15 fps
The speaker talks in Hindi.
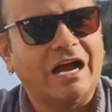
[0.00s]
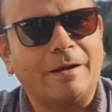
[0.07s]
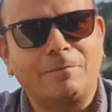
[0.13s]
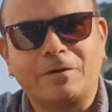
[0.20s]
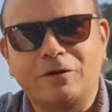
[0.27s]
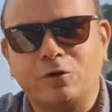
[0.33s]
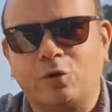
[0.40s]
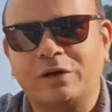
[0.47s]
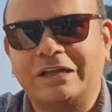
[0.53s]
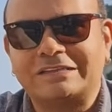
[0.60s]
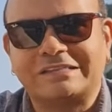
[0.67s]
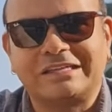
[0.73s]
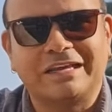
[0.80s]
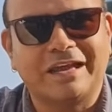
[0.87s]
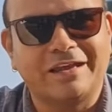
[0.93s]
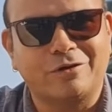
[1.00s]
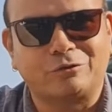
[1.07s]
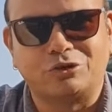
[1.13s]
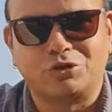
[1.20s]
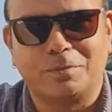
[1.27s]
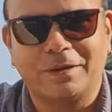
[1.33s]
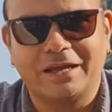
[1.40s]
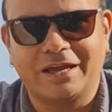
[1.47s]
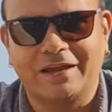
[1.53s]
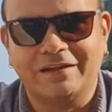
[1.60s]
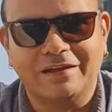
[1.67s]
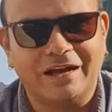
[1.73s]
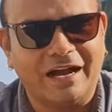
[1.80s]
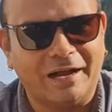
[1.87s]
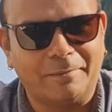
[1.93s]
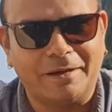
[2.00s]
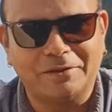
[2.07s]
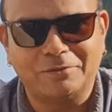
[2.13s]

आप रिनोन हस्ती हैं या कुछ भी हैं आम